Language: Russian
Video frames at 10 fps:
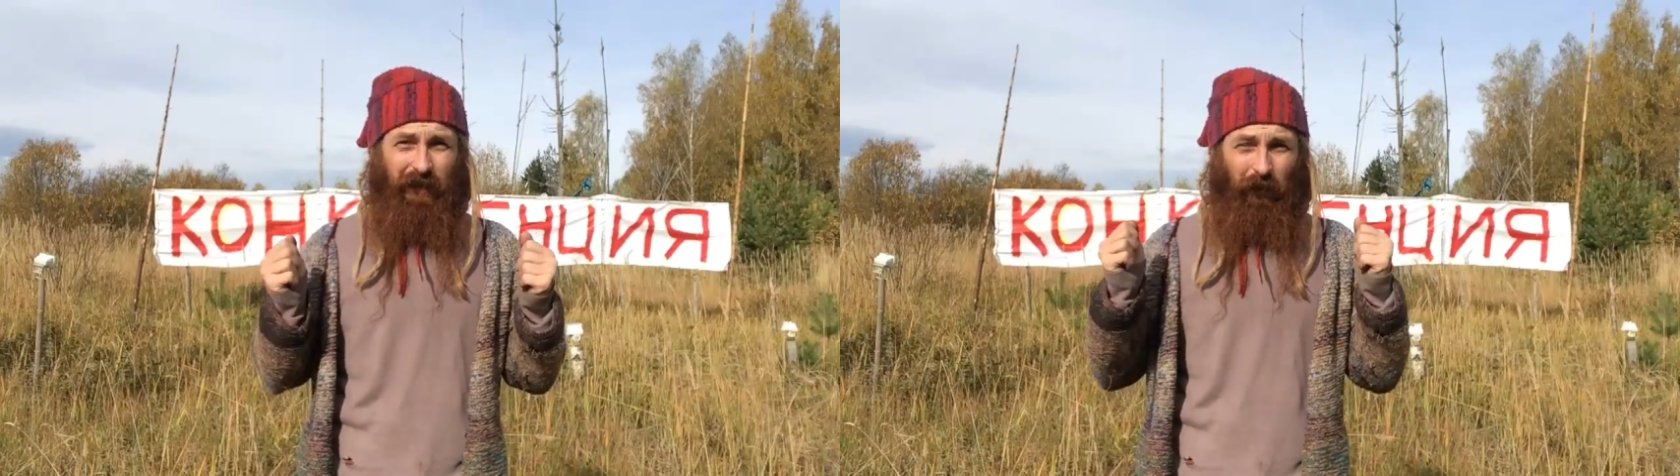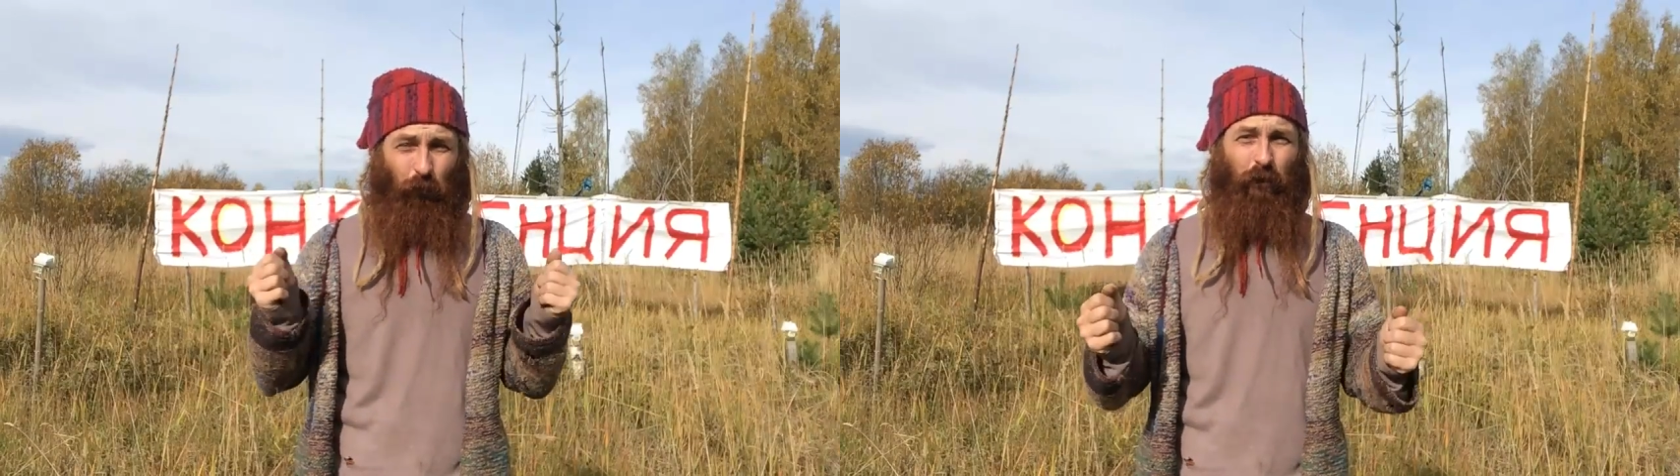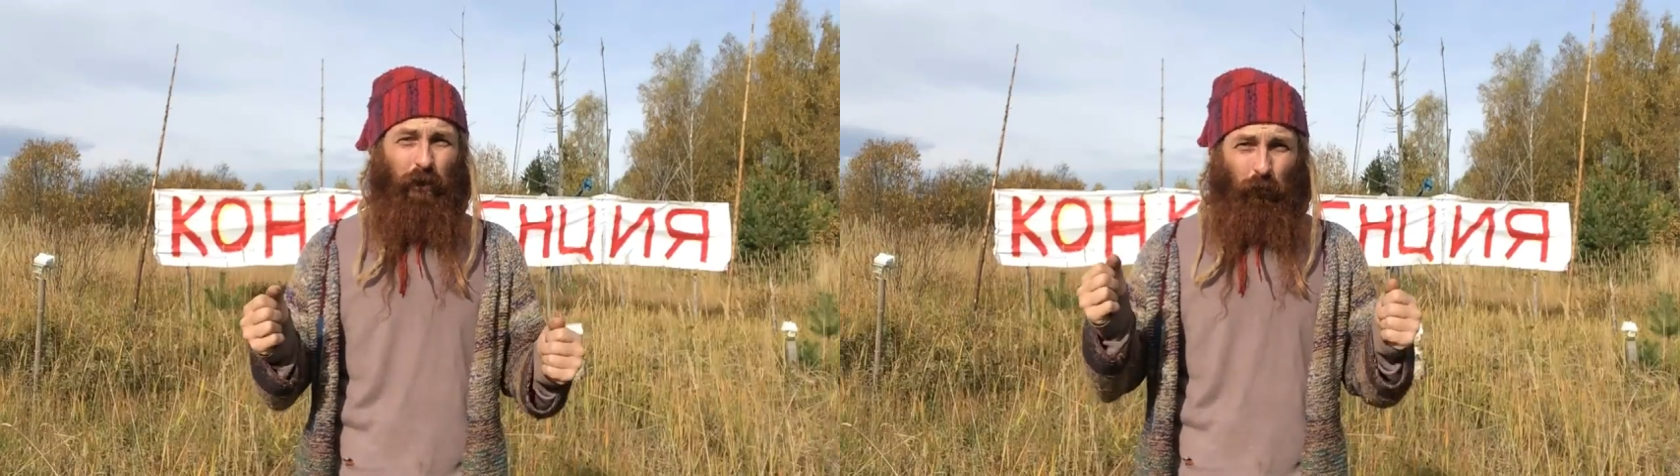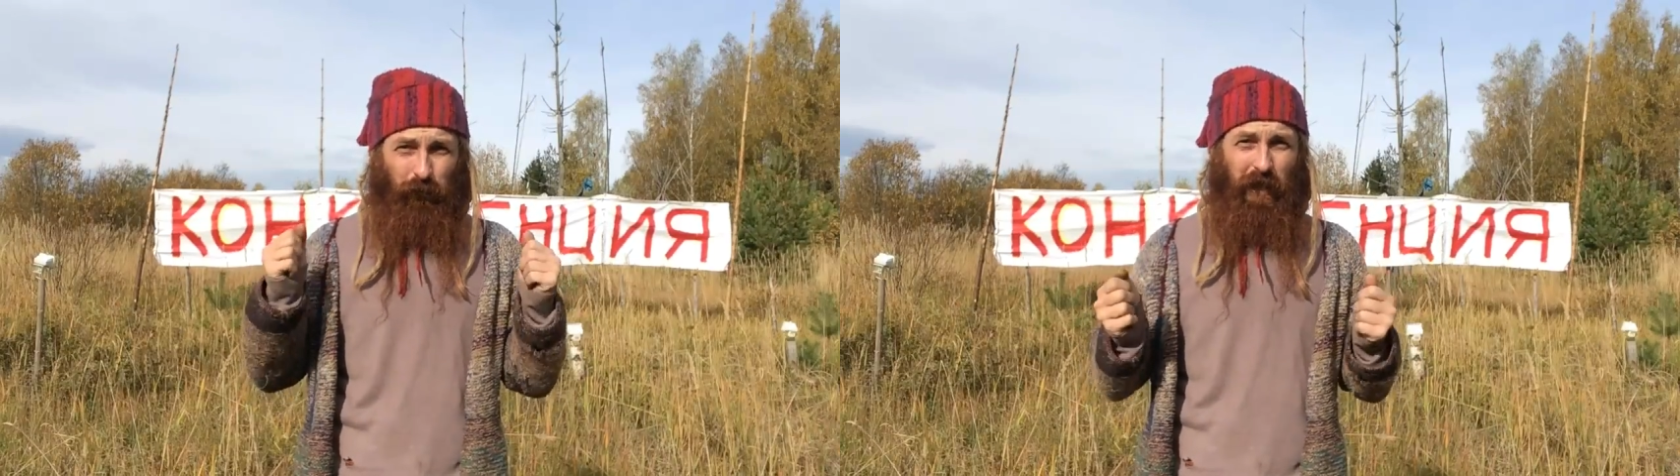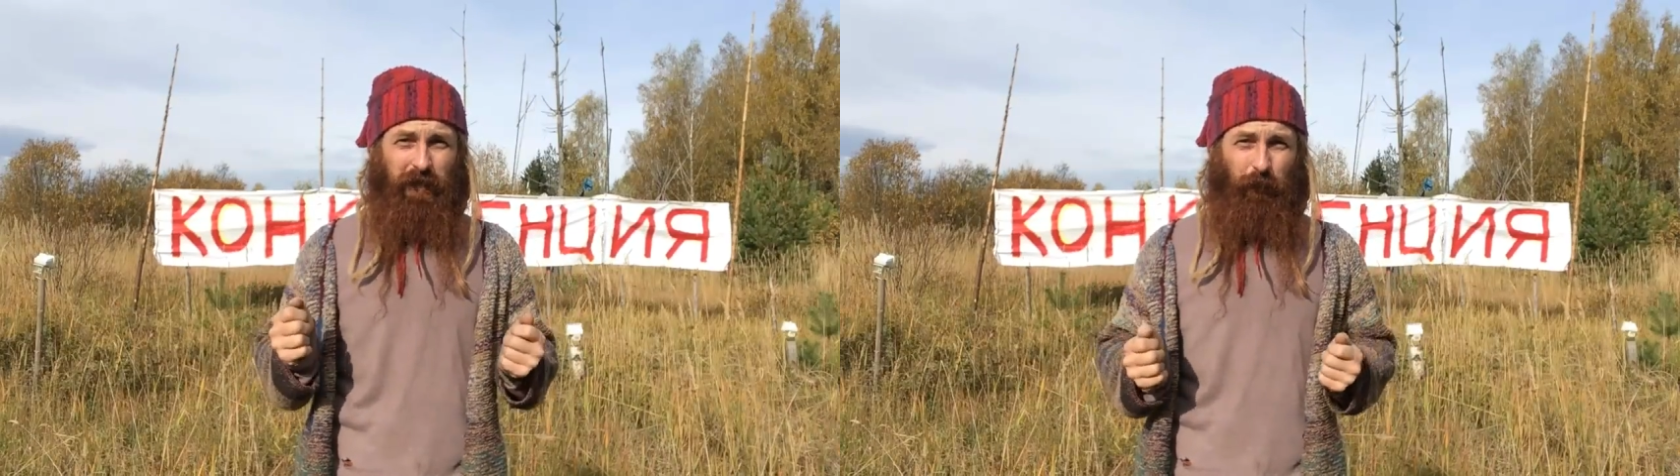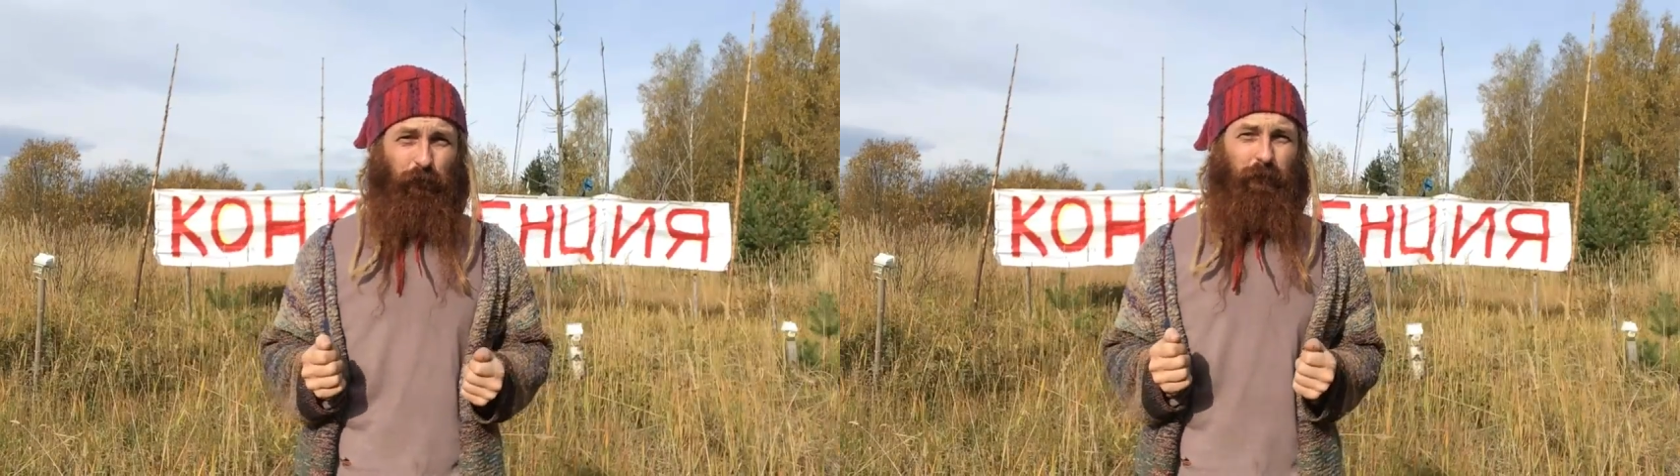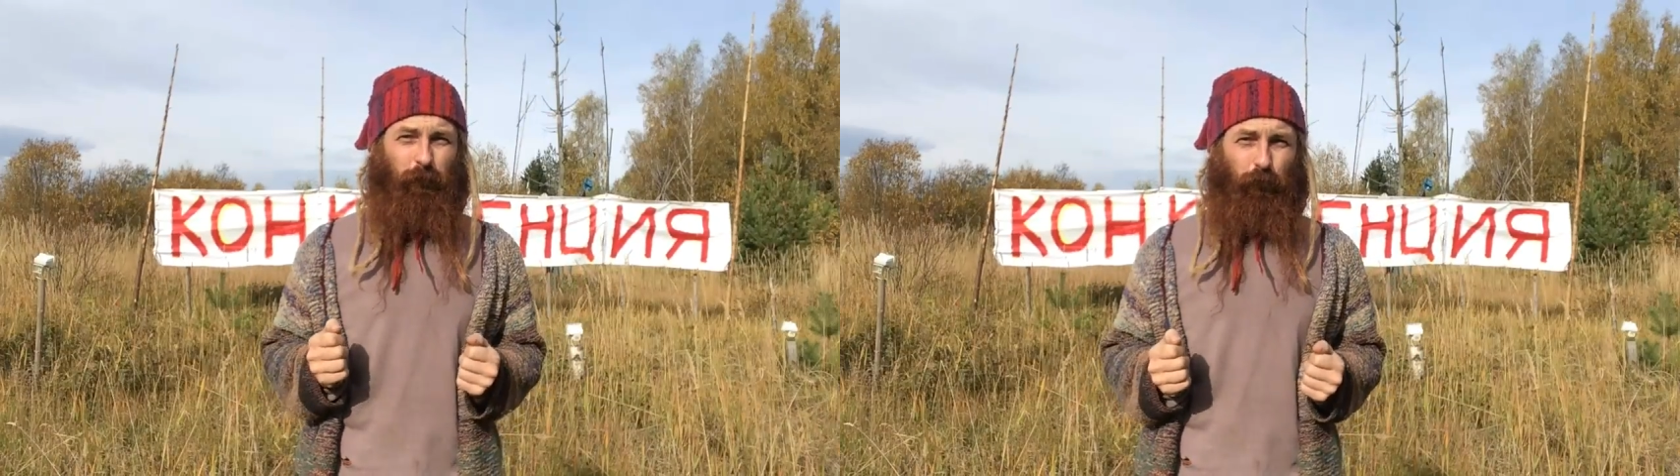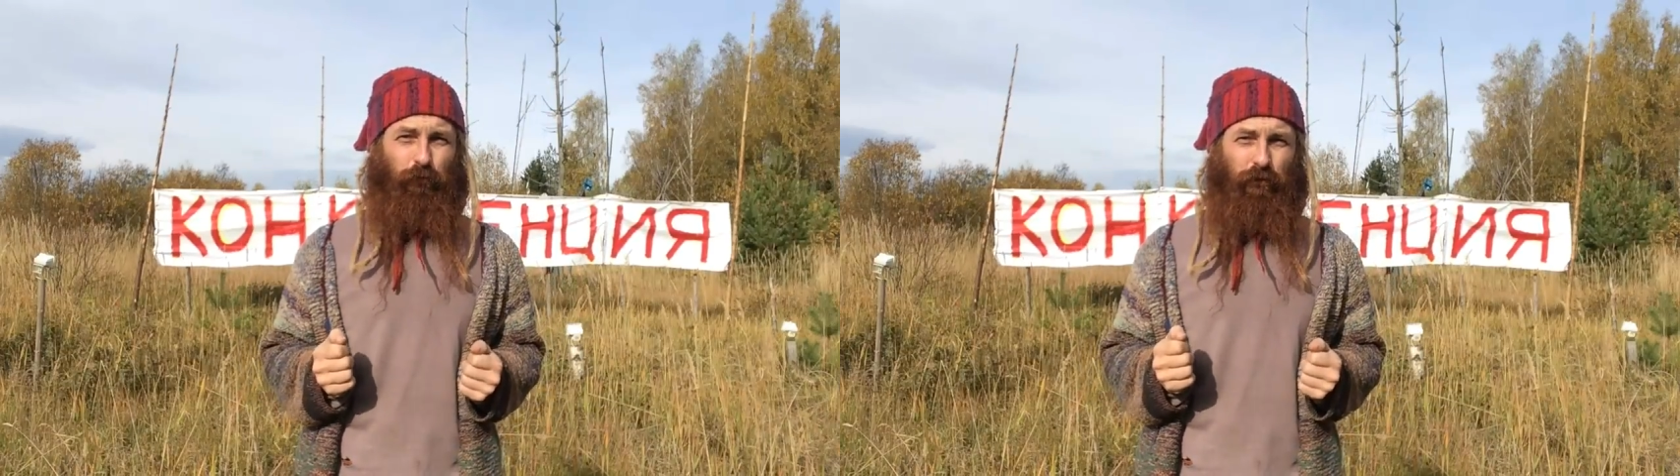какое у нас будет
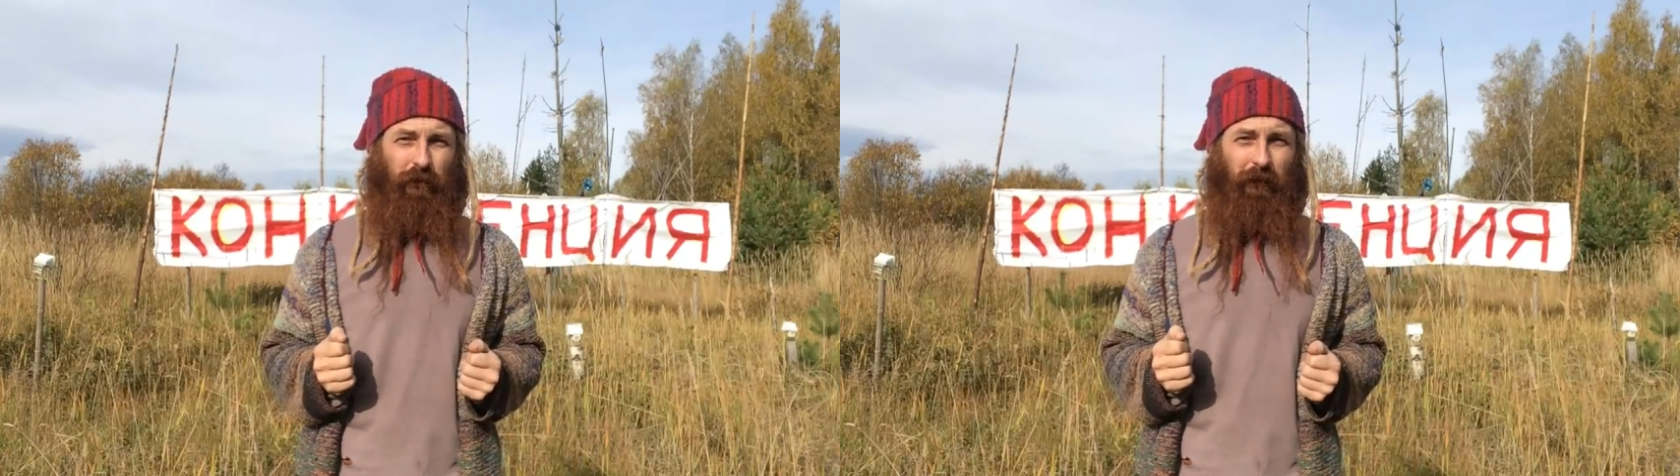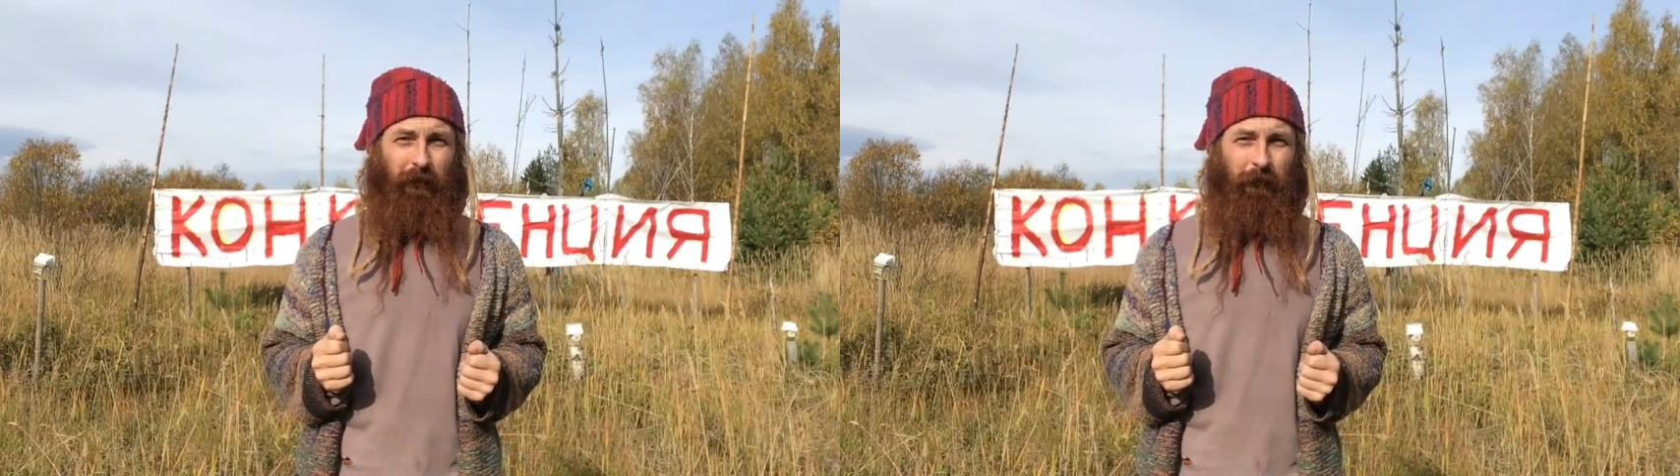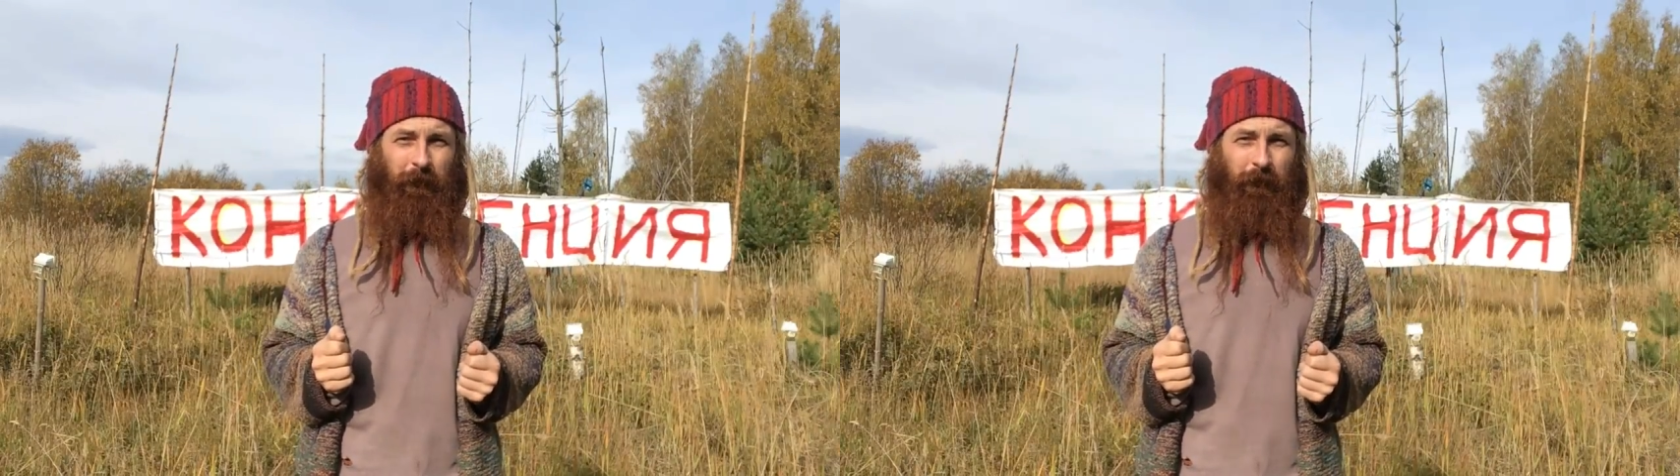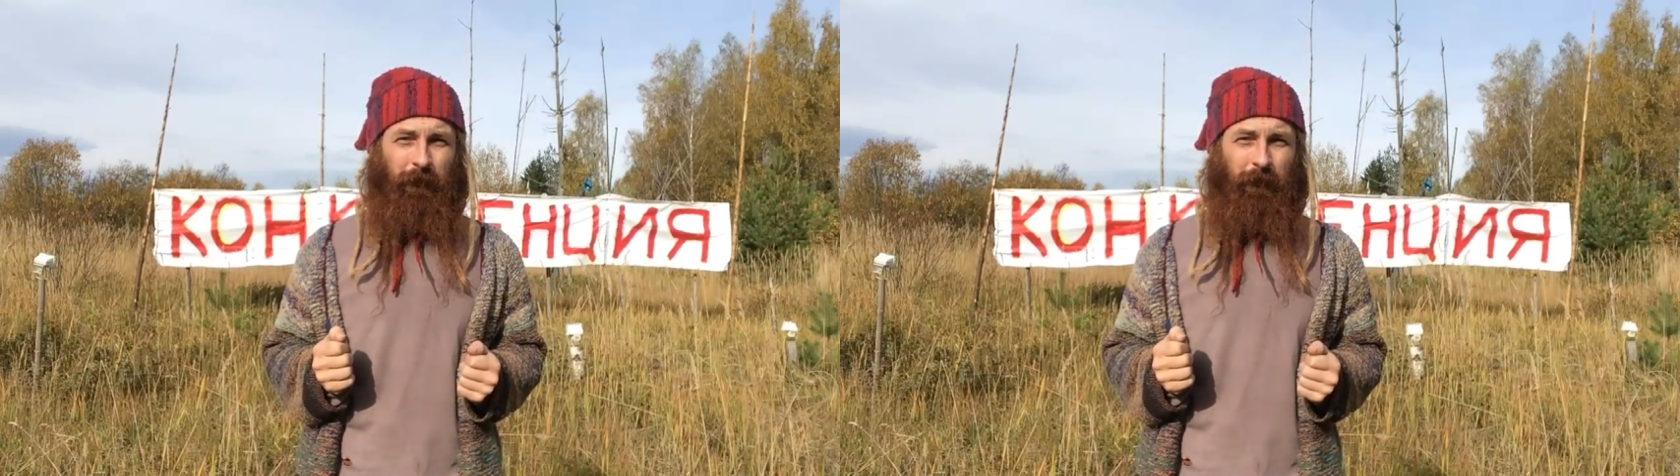будущее.